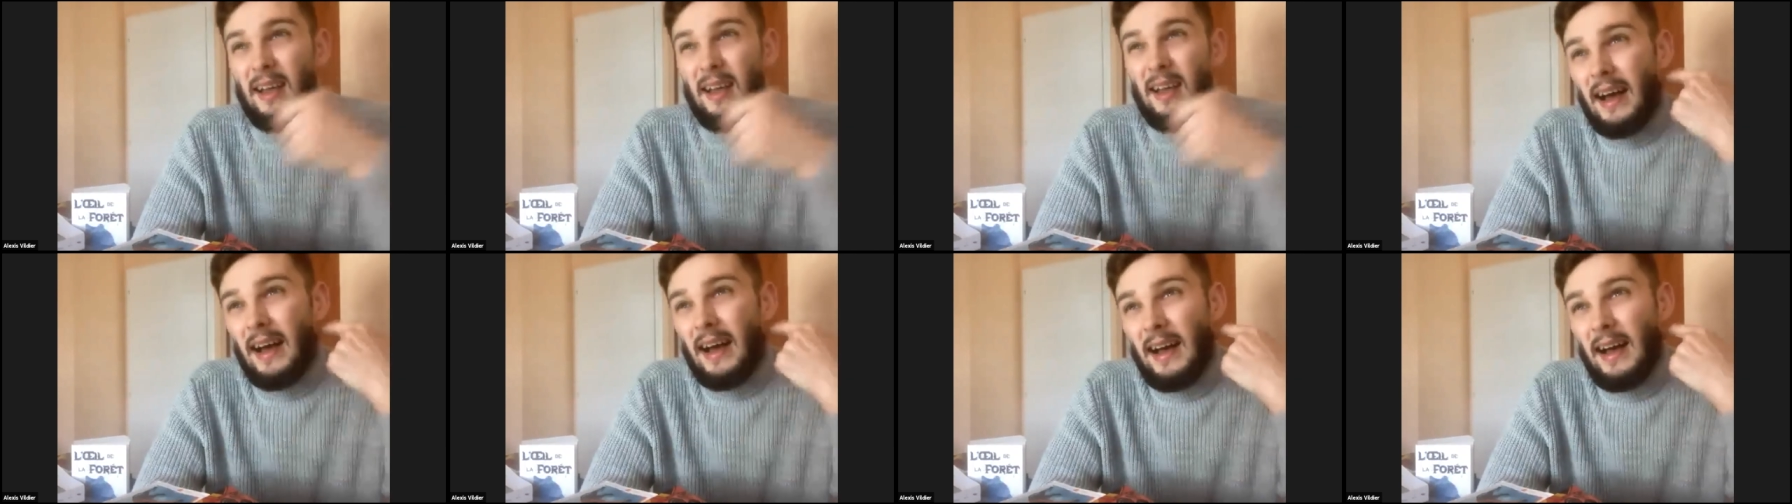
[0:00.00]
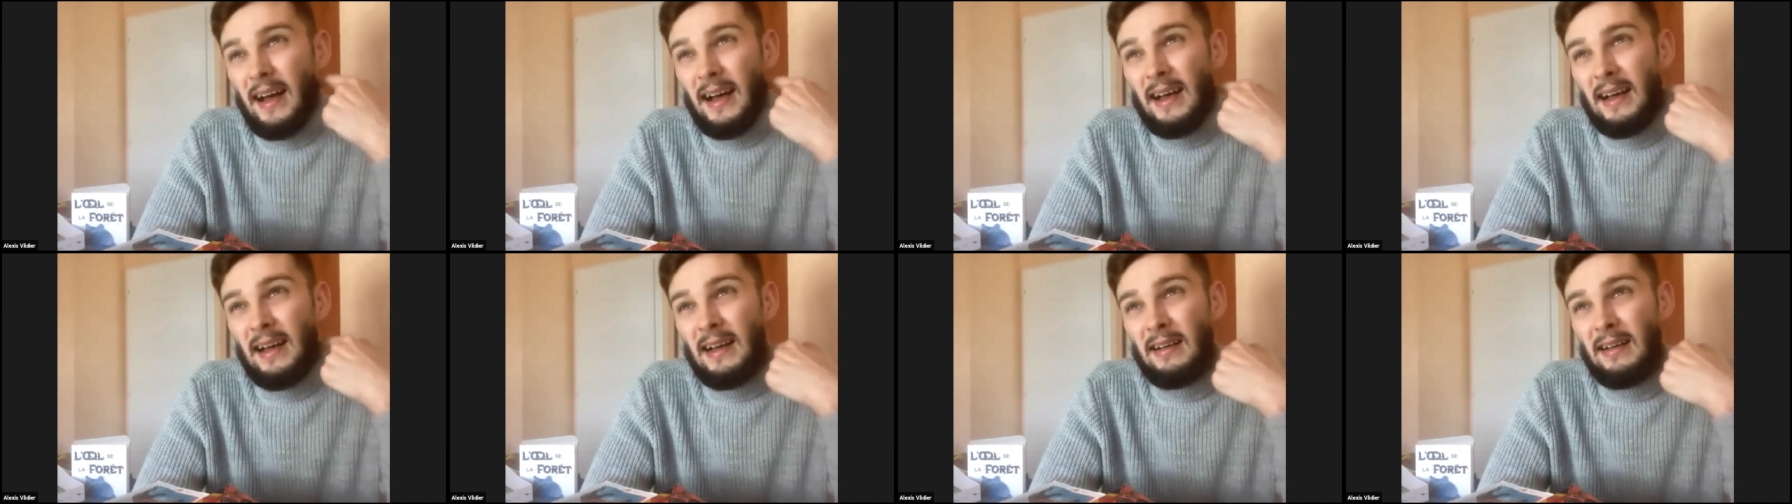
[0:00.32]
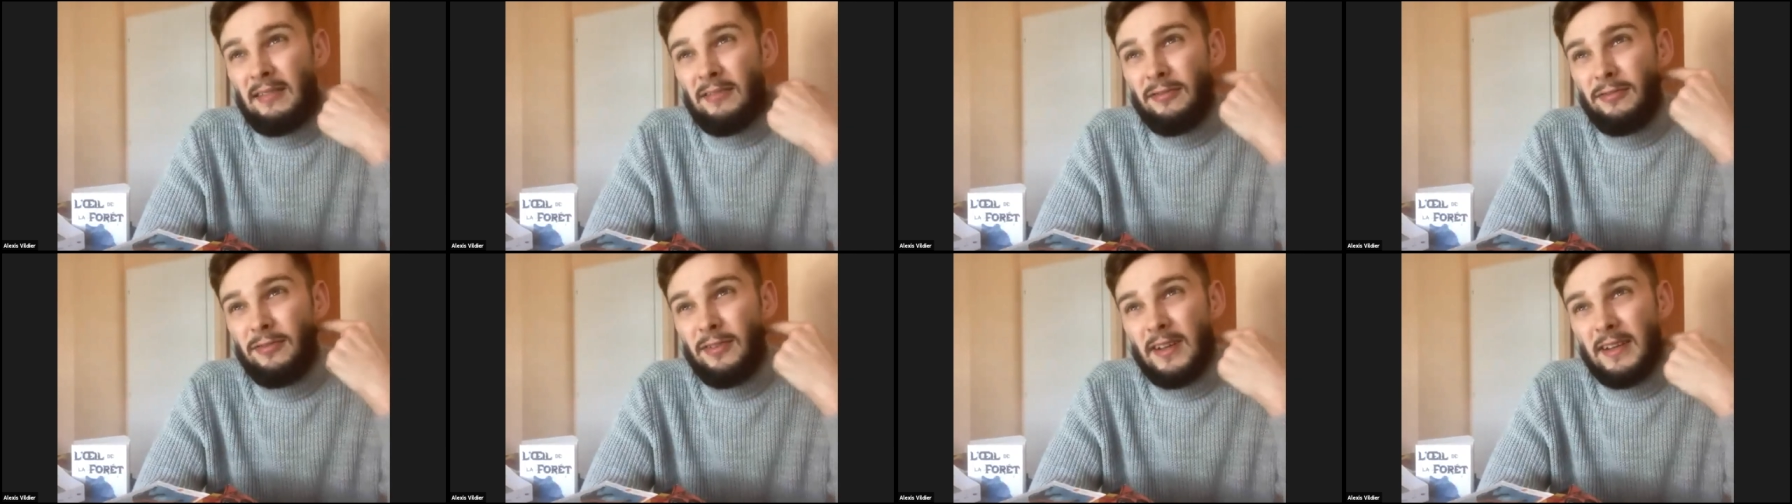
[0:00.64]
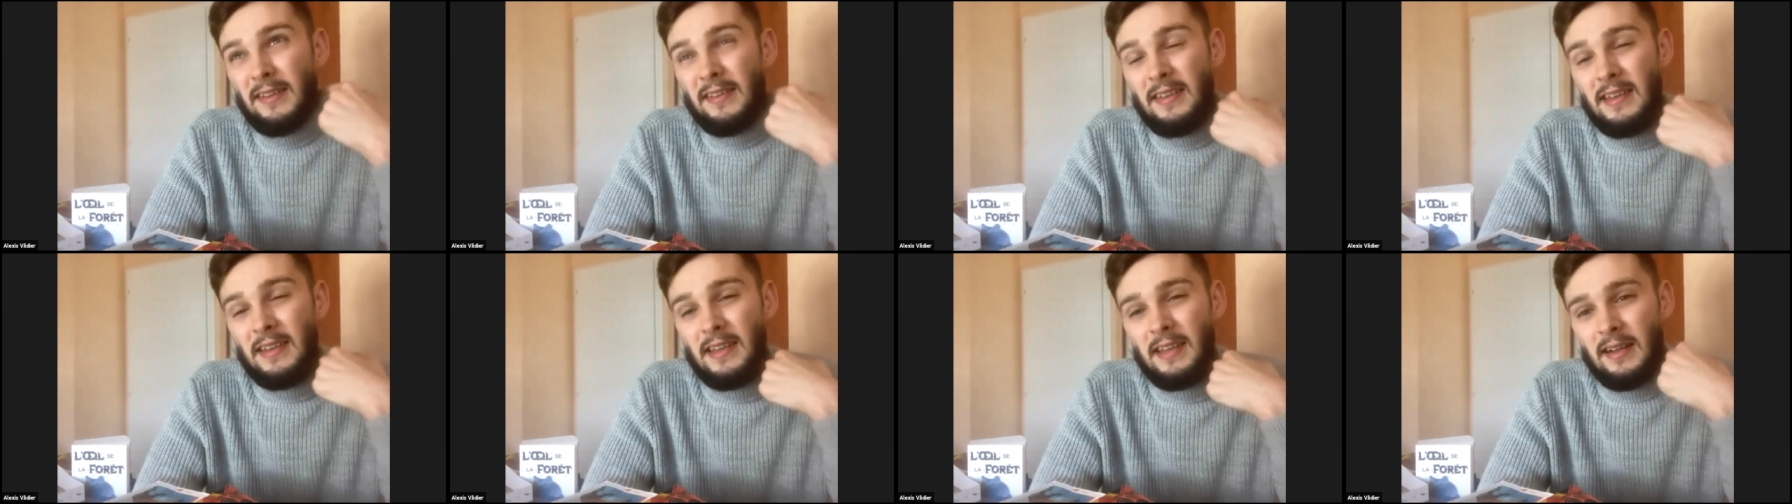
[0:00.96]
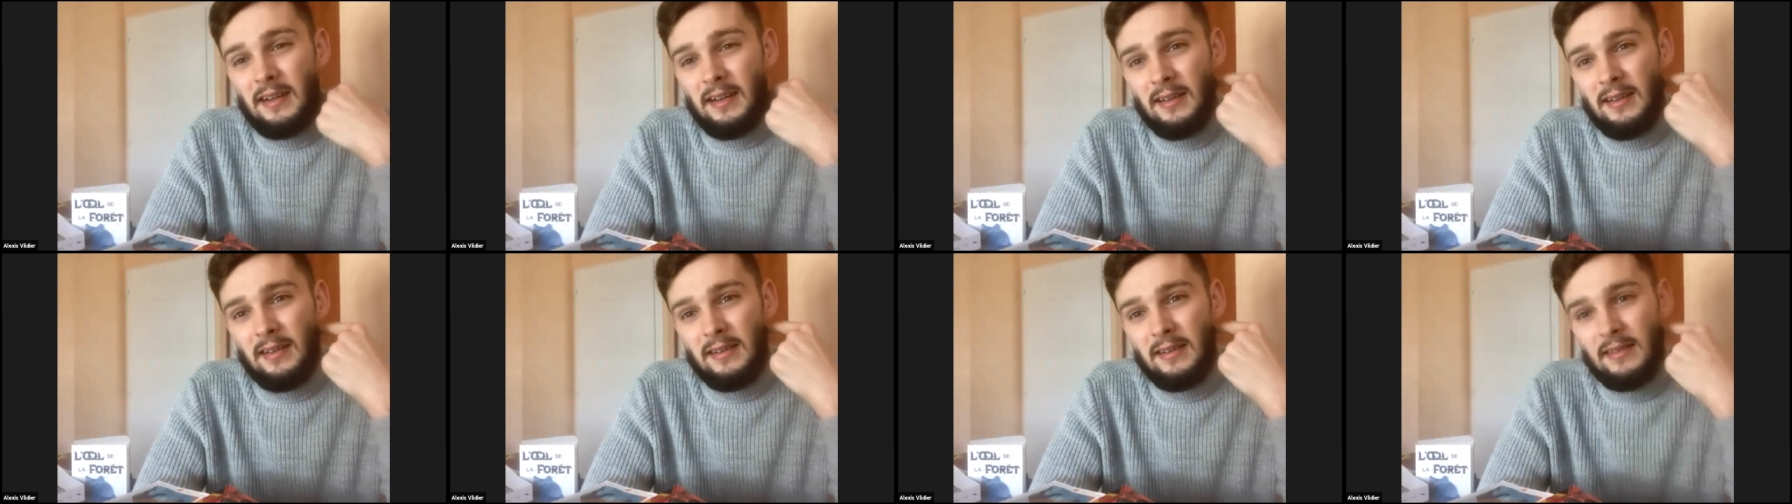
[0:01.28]
à
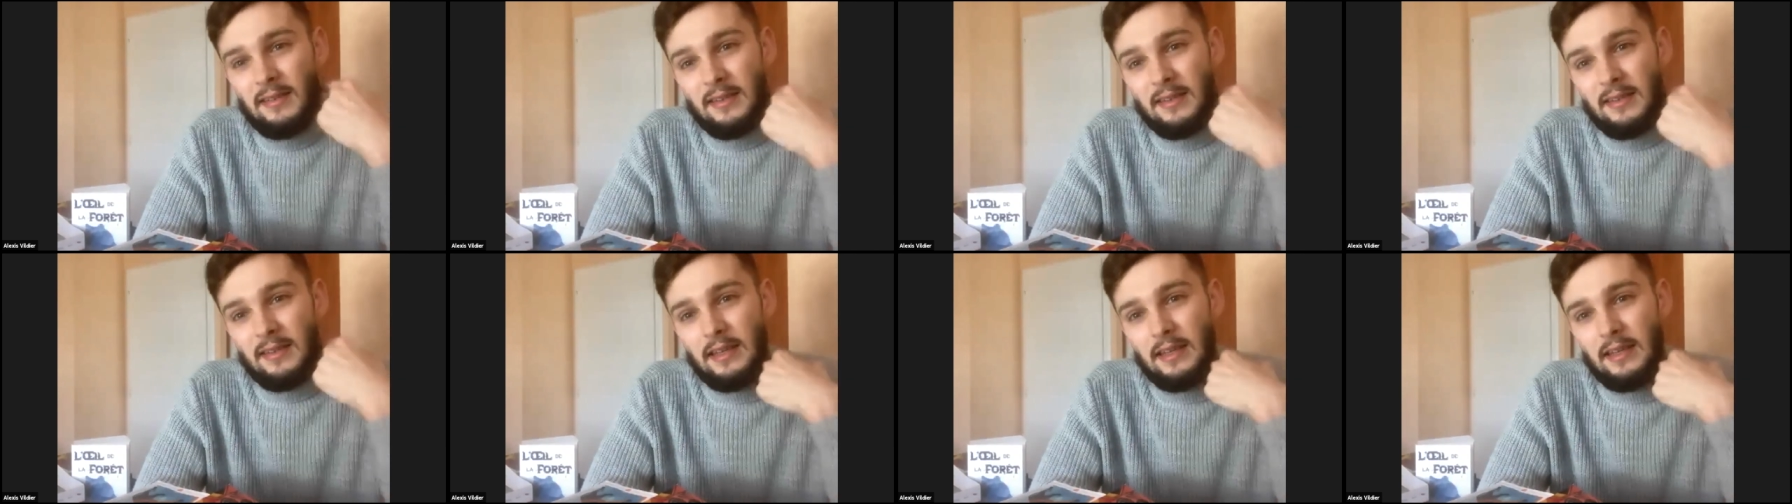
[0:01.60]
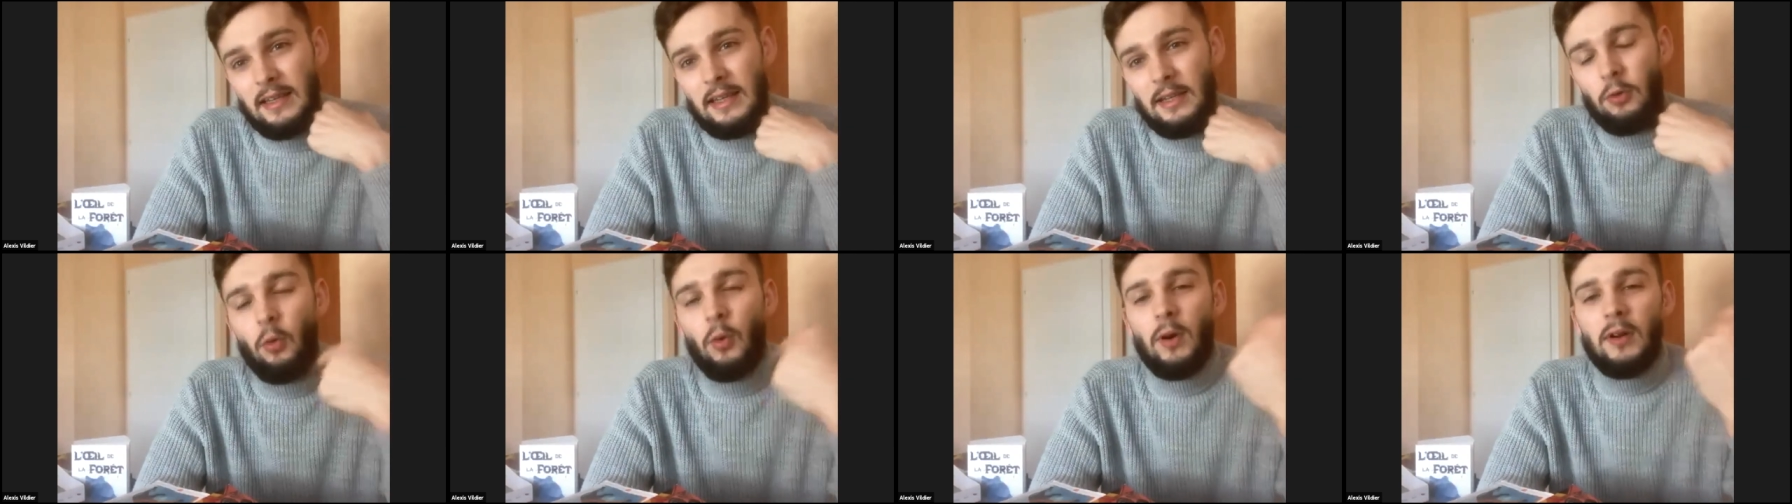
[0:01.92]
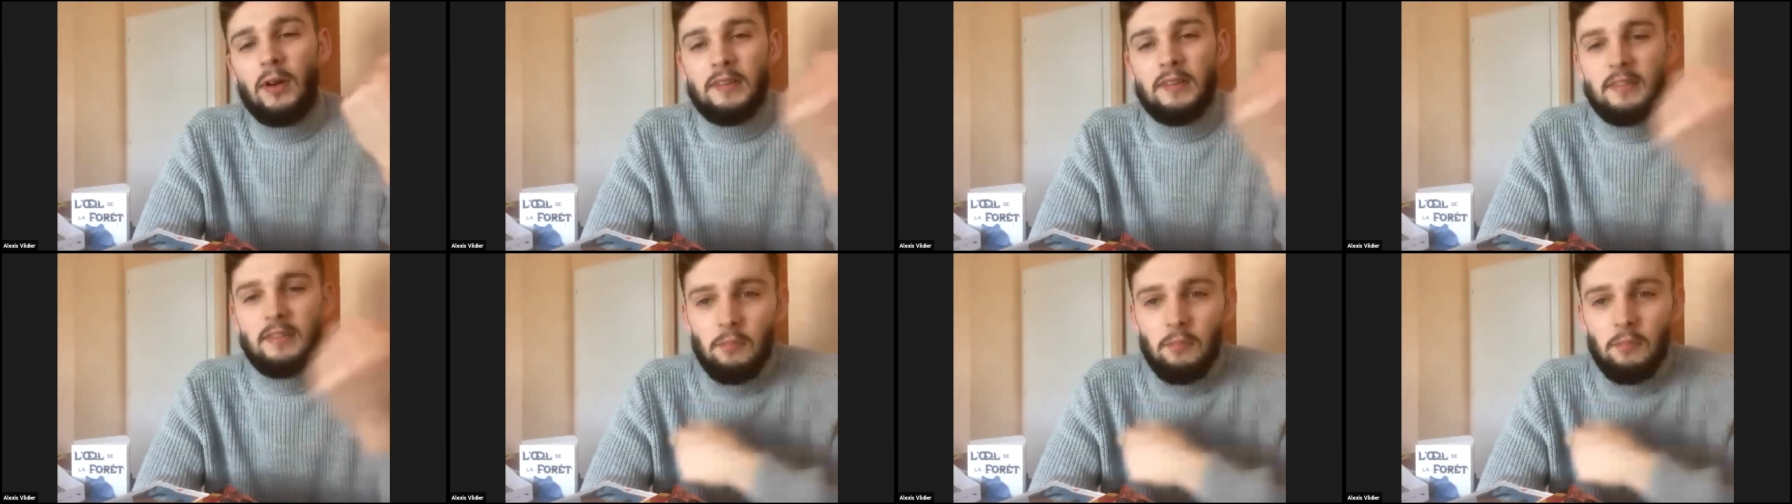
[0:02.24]
21 et troisième